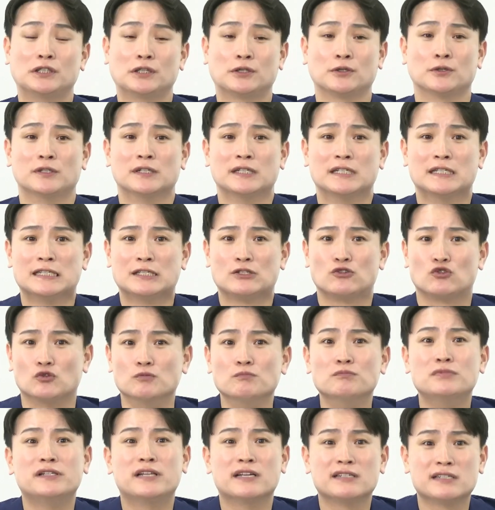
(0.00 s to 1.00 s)
대로
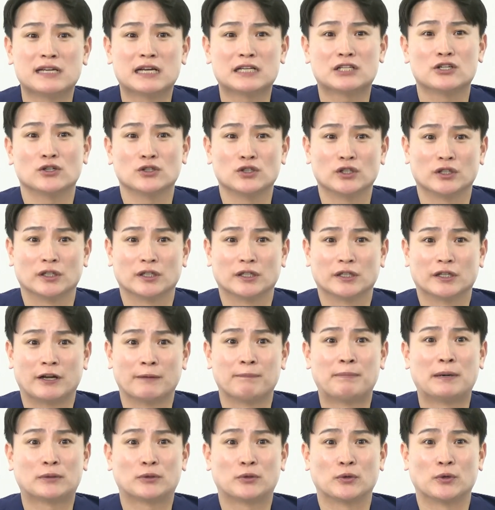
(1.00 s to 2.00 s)
준비된 사전
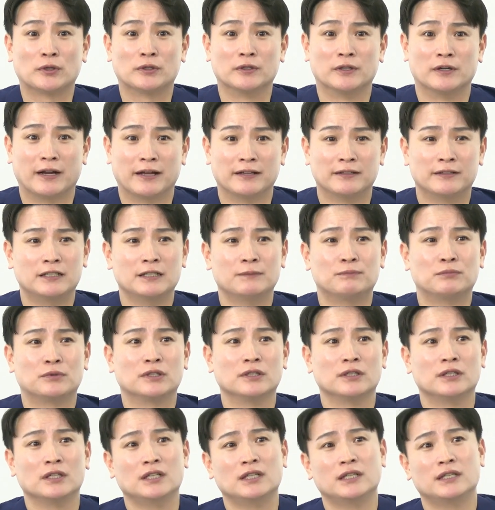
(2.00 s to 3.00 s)
레파토리들,
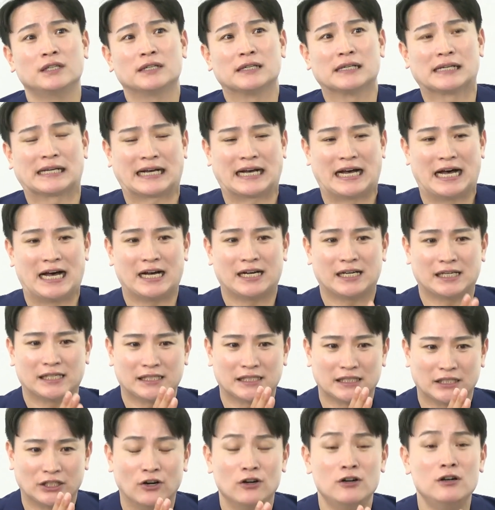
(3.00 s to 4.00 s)
애드립들이 각
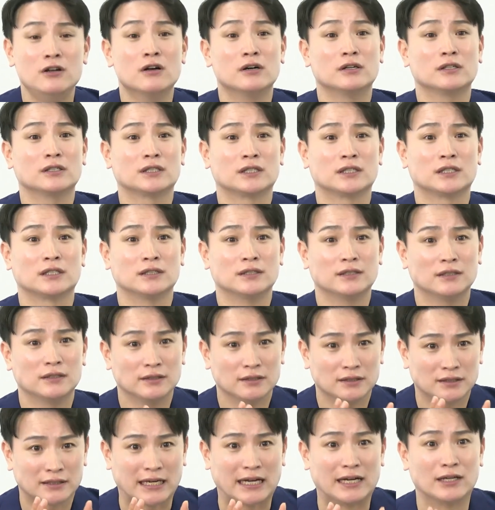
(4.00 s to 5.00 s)

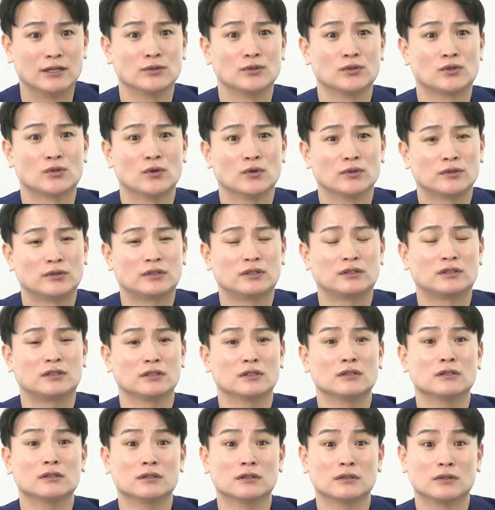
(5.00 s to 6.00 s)
연령층, 장소,
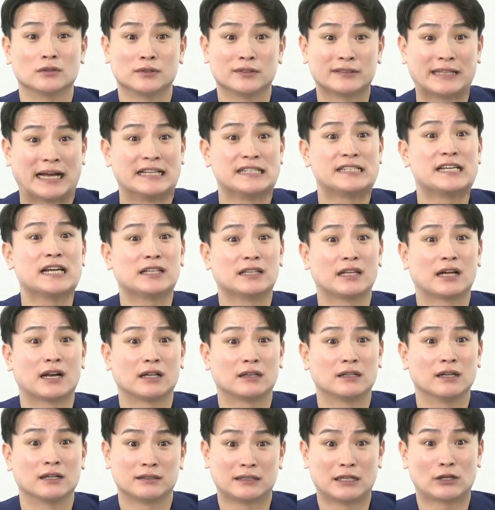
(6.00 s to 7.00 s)
특정 어떤 단체에
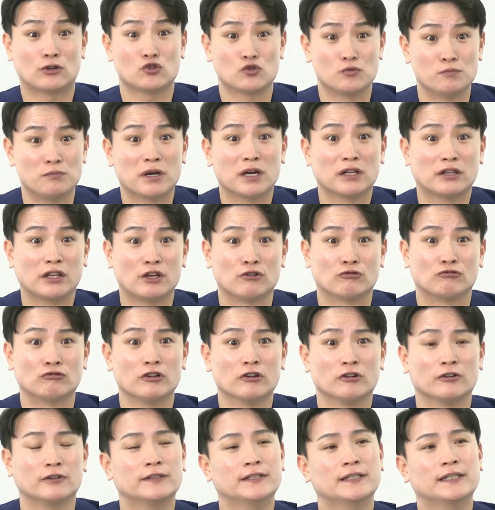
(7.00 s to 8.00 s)
따라 다 따로 준비가 네. 돼
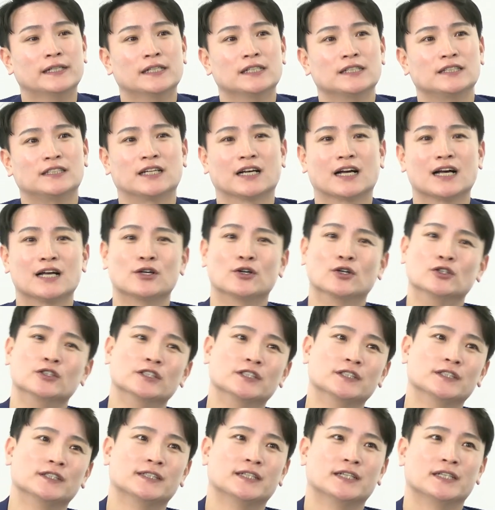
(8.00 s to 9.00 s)
있고요. 제가
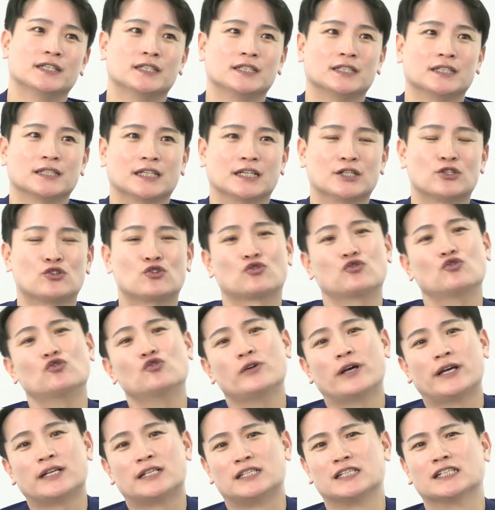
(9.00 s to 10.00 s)
이거는
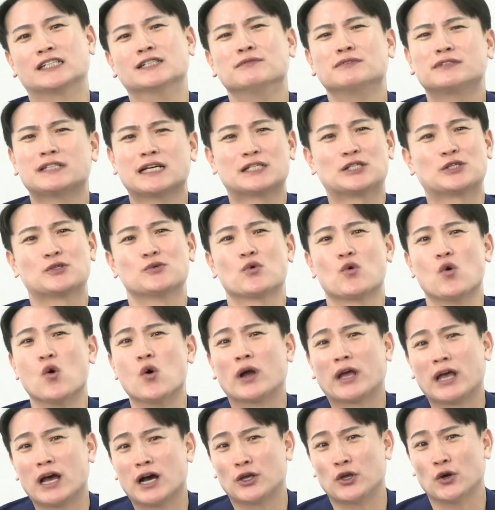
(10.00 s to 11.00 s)
추후에 지금 사실 좀
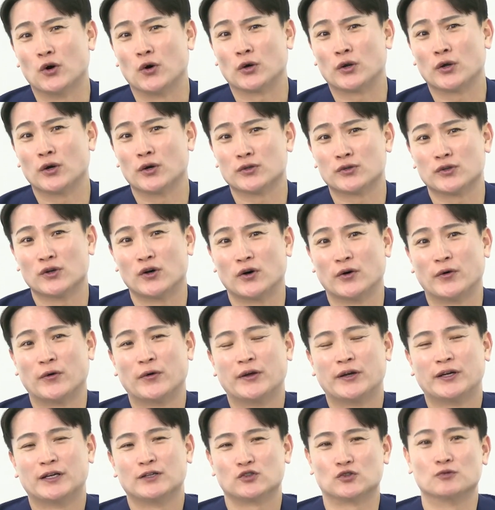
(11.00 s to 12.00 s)
공개하기 어려워서
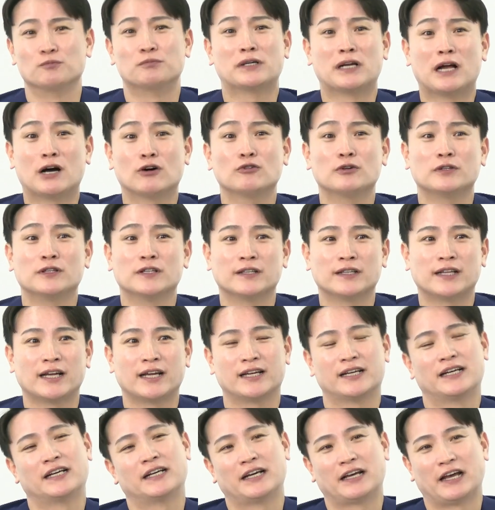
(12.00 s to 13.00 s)
음. 준비를 하고
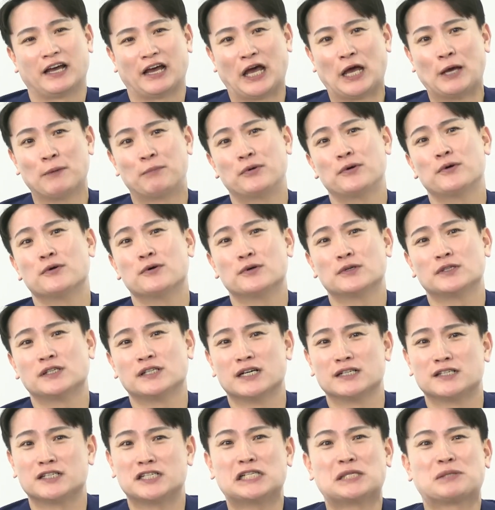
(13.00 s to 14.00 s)
있는데 A4 용지
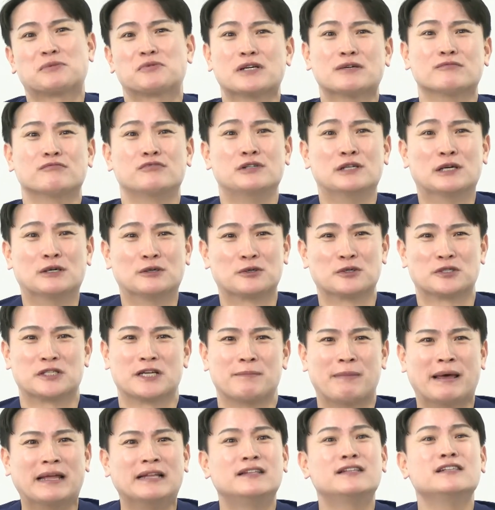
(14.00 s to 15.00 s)
한 70장 분량으로 제
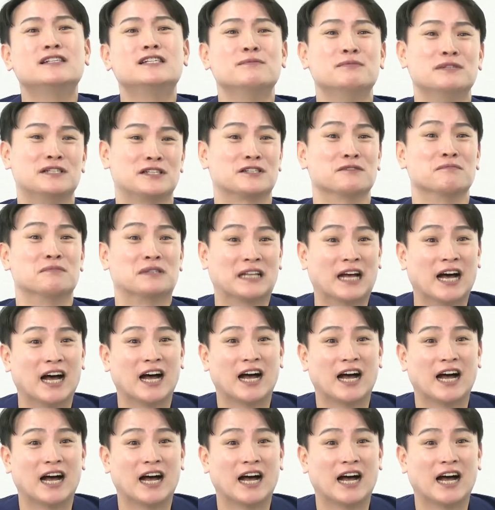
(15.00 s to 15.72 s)
멘트집이 있습니다.